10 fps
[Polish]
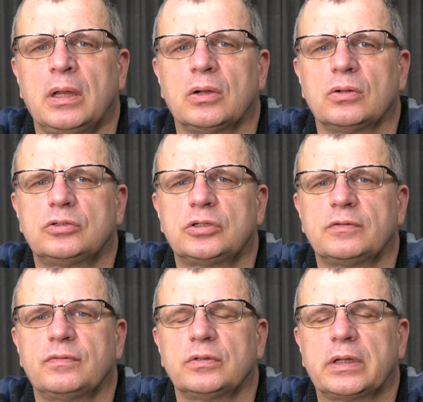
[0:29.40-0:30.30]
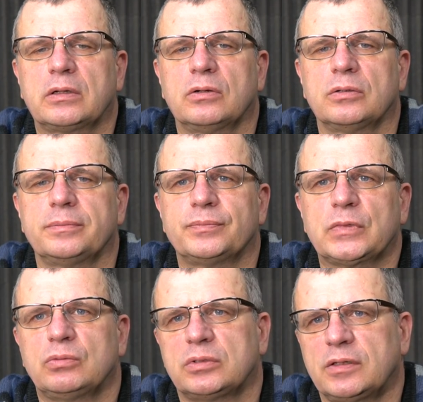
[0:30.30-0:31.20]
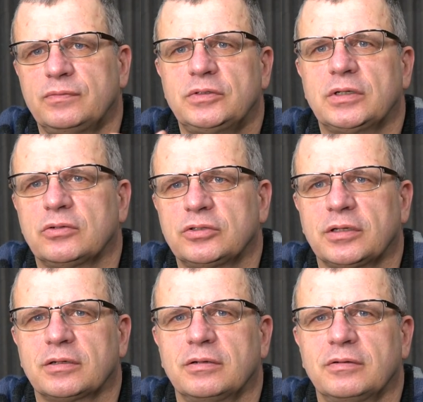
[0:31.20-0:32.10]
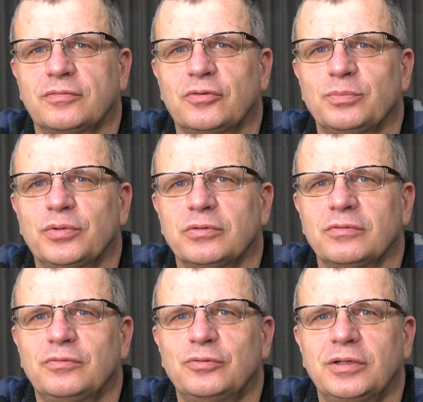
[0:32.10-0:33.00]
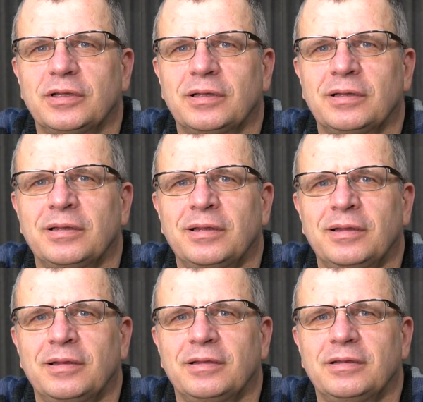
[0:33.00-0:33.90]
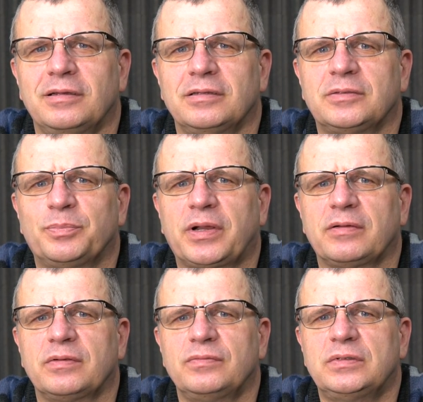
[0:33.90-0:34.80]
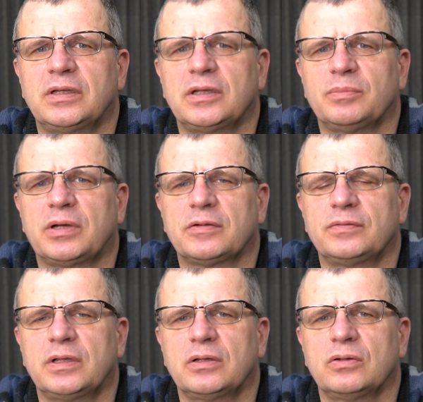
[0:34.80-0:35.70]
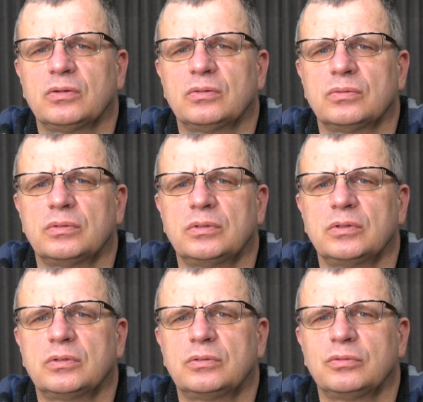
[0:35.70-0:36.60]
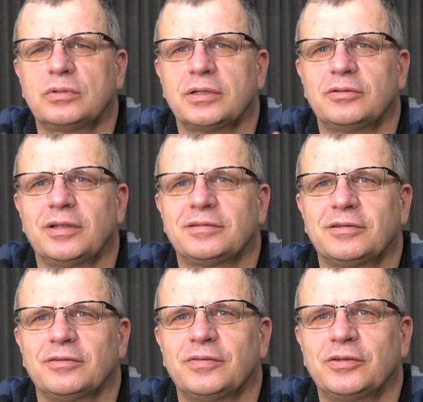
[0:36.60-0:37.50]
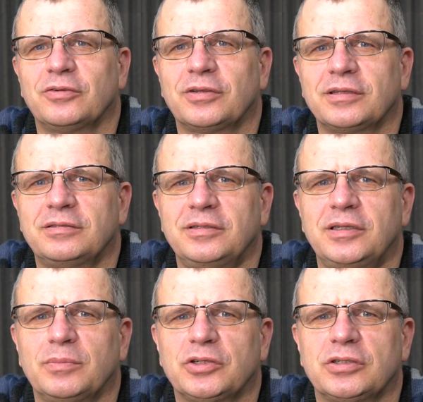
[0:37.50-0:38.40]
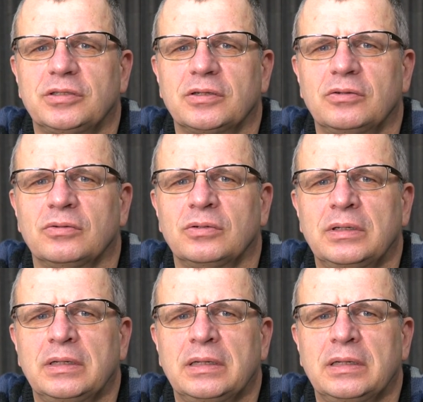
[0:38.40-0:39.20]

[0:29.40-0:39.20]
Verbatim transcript: od czerwonego. Tutaj widz jakoś tak wkomponowuje y, sprawę widzenia barwnego, y, która do laserowej korekcji nie ma żadnego